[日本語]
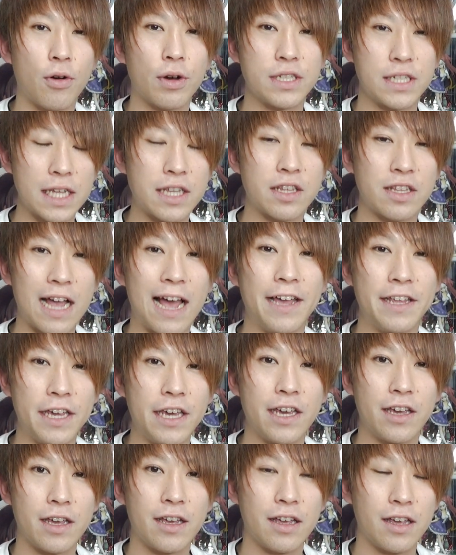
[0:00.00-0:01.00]
これ絶対
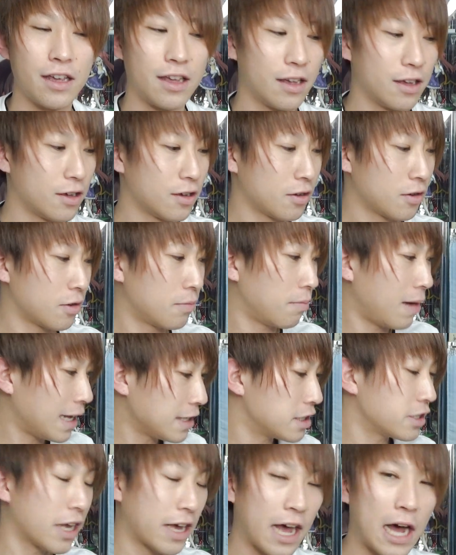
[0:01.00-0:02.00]
に。
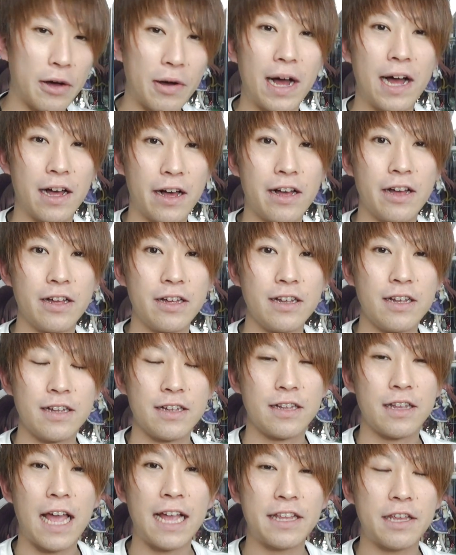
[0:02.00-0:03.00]
マジで買わん。
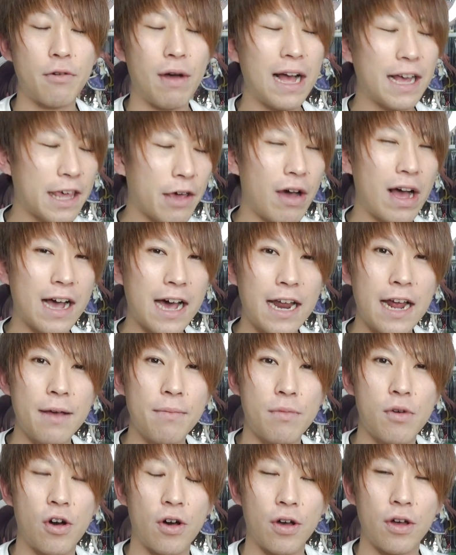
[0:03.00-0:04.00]
だってわけわか
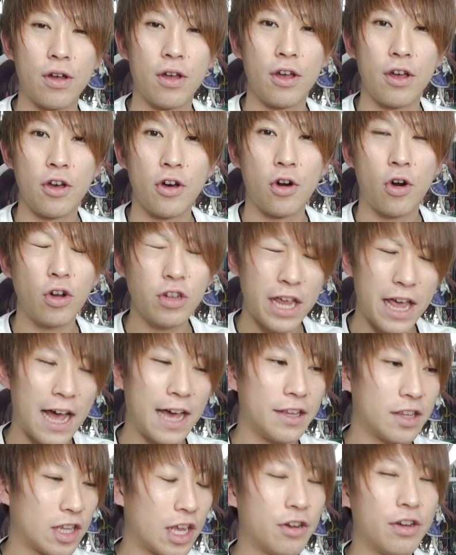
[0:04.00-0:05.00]
らんもん。骨
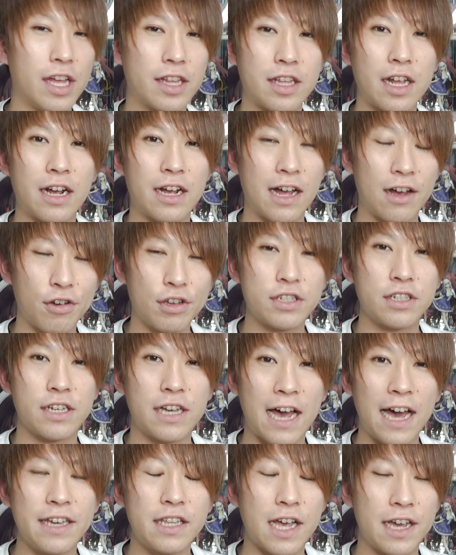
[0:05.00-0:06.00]
入ってるんやったら確
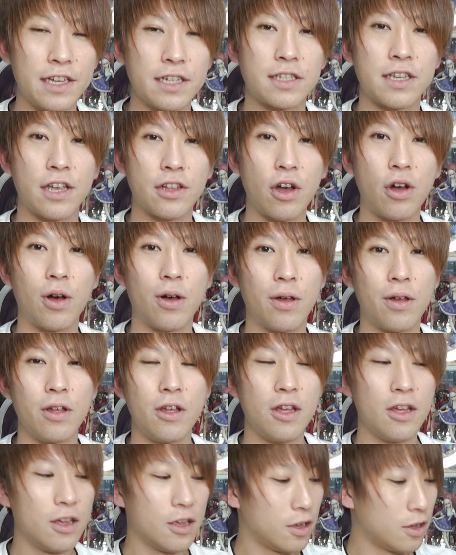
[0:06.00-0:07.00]
実に買いたいですけど、
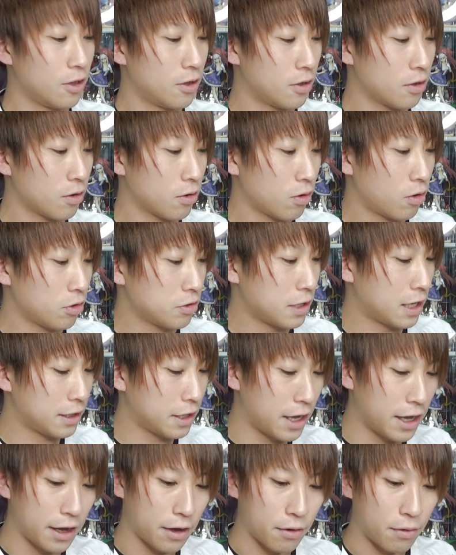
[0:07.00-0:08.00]
こん
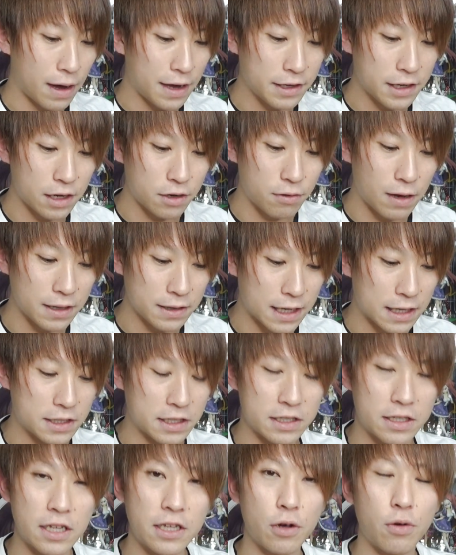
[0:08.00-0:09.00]
なね、
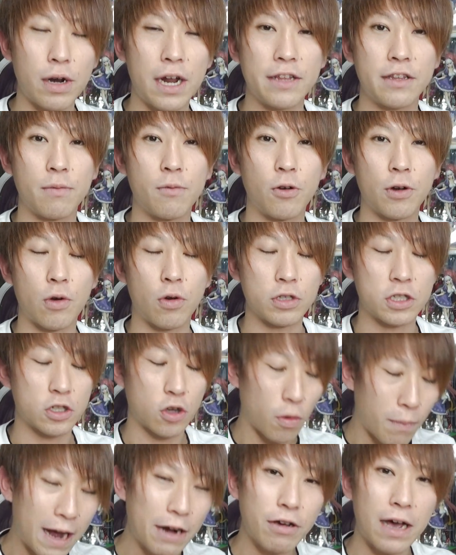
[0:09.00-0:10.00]
ファイナルファンタジー出てこられても俺こっ
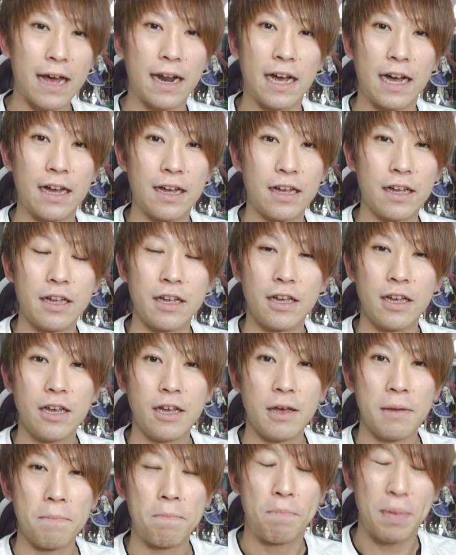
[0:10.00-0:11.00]
ち困るから。
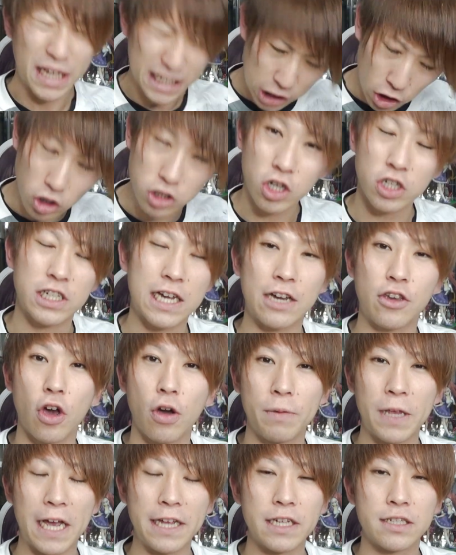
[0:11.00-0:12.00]
美少女しか
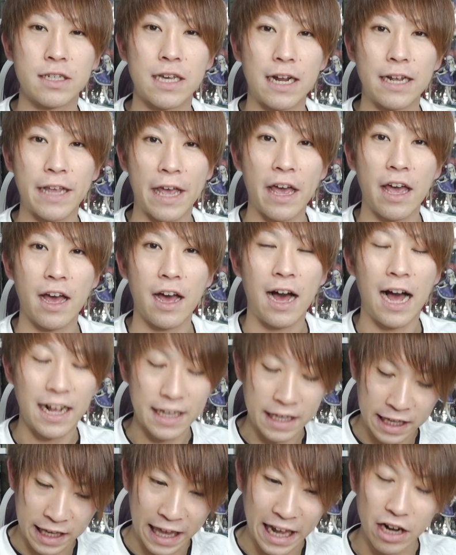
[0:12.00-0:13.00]
興味ないですからね。
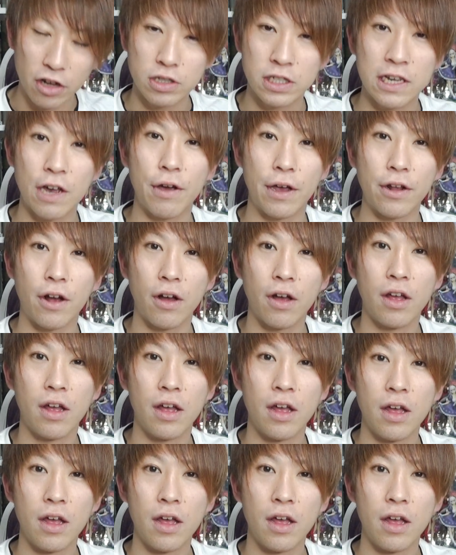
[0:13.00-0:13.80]
はっきり言っちゃうけど。